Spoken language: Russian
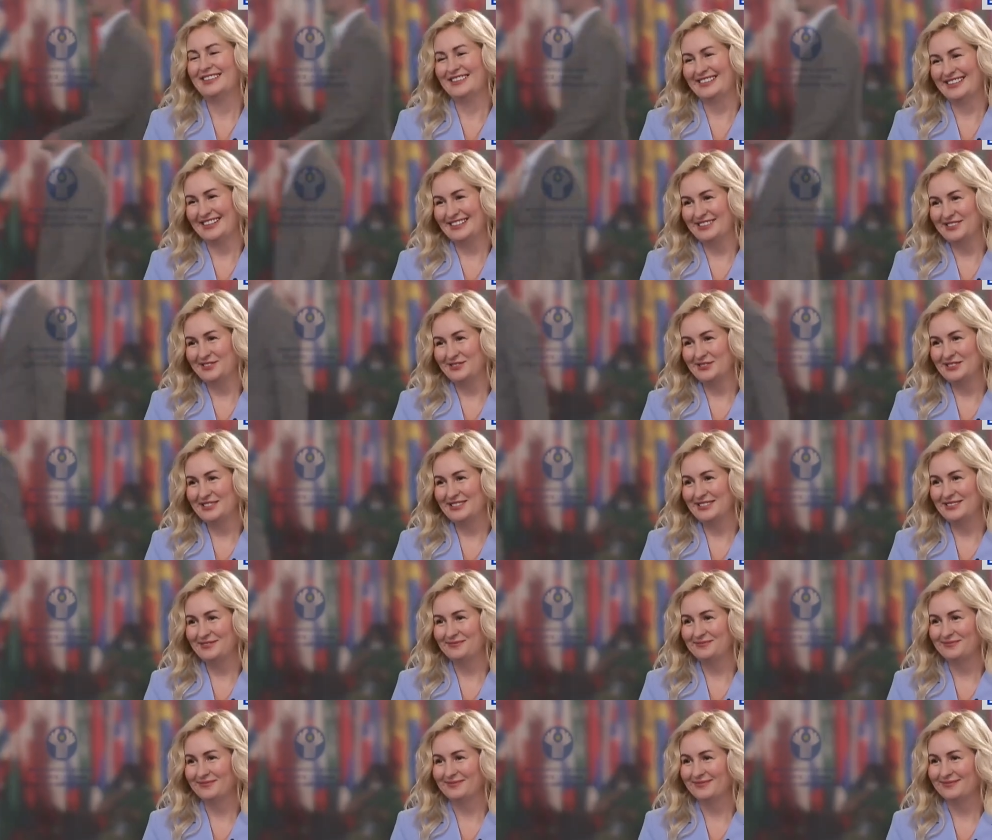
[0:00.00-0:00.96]
Здравствуйте.
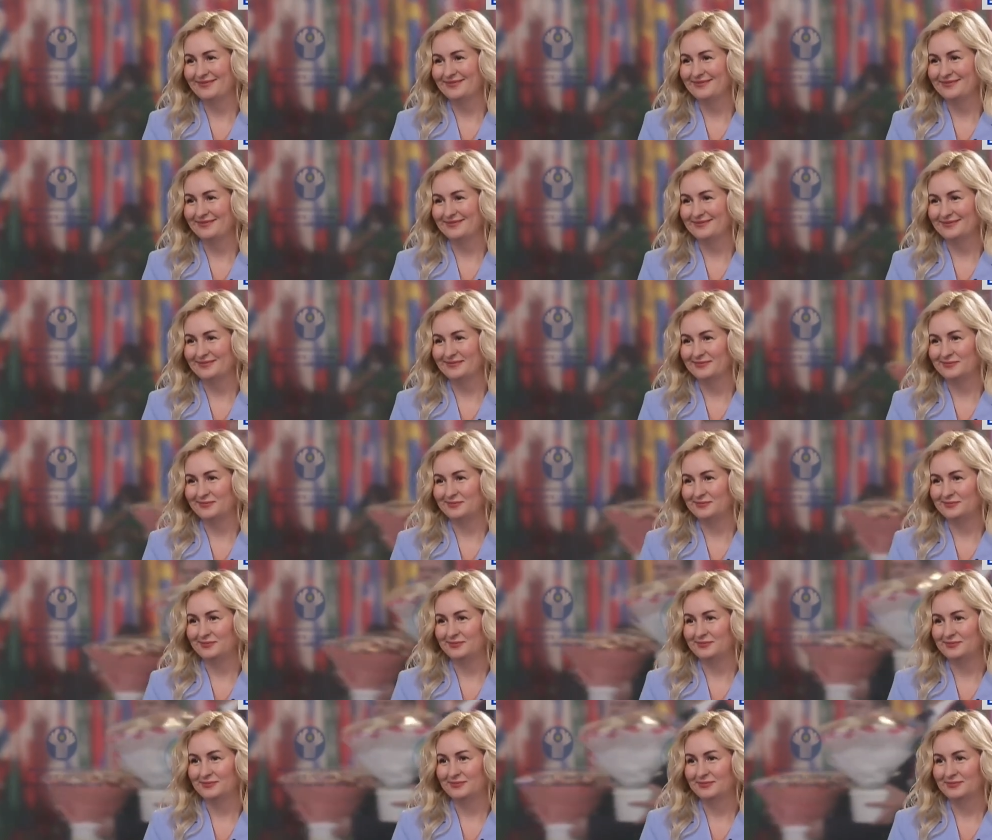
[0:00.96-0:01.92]
Как мы знаем, у
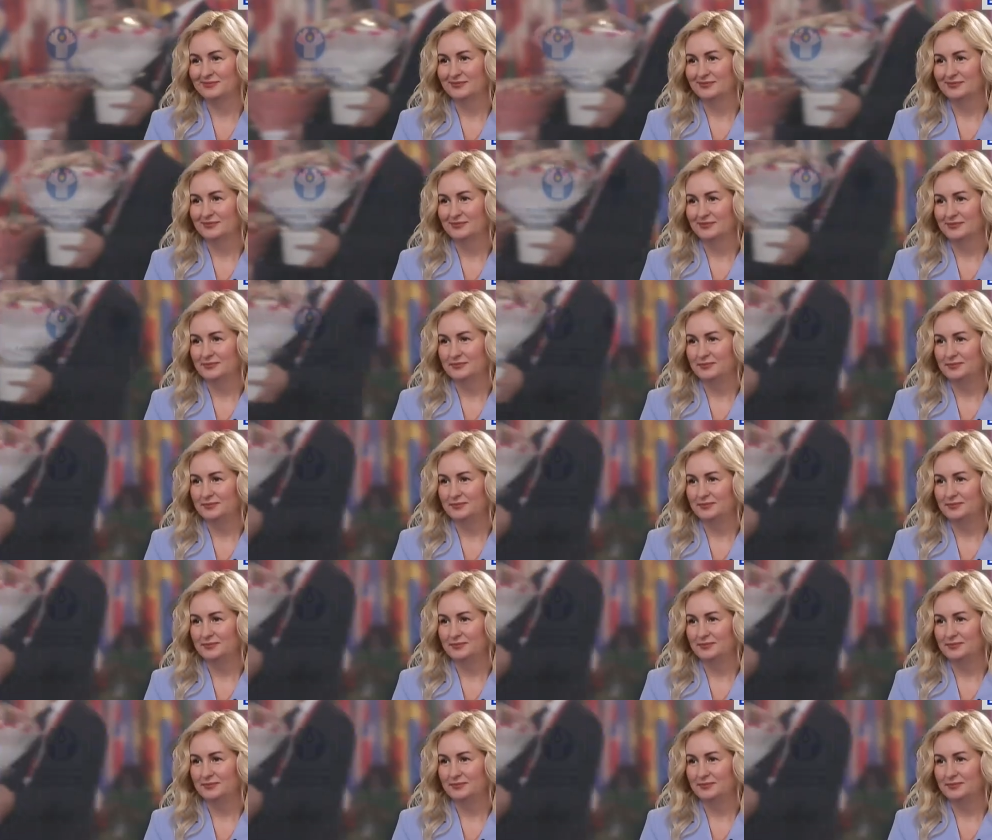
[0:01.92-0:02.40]
Мурманской области